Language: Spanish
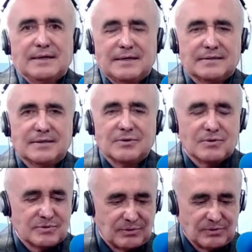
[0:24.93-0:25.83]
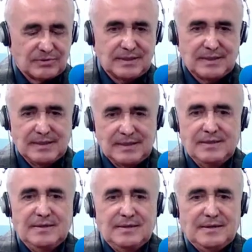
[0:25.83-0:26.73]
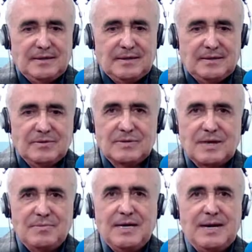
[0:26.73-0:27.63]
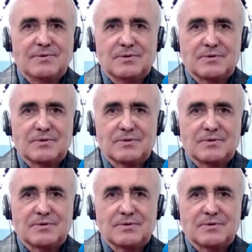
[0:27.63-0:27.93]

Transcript: que ha estado con nosotros y que y los admiramos,